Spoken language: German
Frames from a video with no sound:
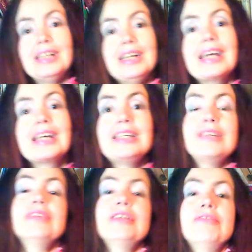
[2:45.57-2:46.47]

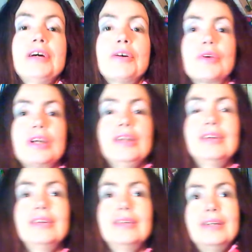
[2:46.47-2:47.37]
negativen Erfahrungen.
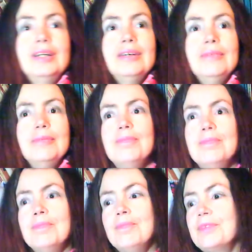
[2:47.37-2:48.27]

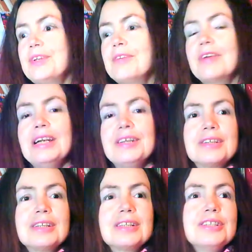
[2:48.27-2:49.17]
Hm, die Welt
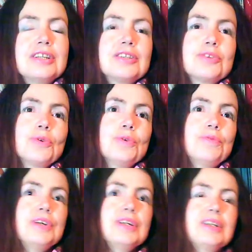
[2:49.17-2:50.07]
ist nicht so,
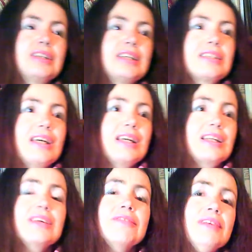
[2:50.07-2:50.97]
wie ich das
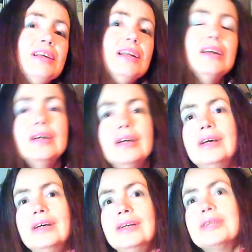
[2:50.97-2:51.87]
eigentlich will.
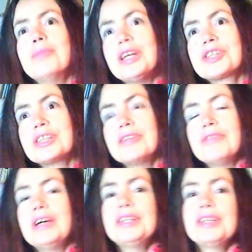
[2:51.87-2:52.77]
Die Menschen
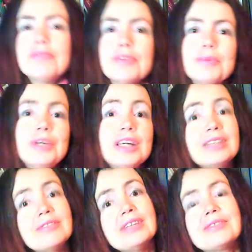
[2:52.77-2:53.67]
erwarten von mir
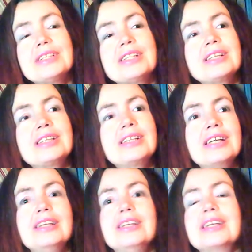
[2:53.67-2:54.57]
etwas, was ich
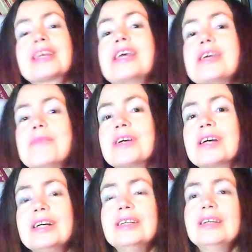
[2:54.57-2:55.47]
denen nicht geben
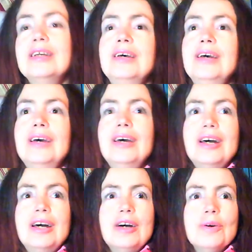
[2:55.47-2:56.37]
kann.
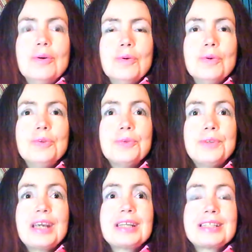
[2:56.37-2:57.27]
Und du
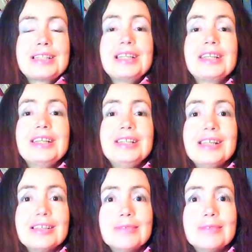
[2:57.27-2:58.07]
denkst, es liegt an dir.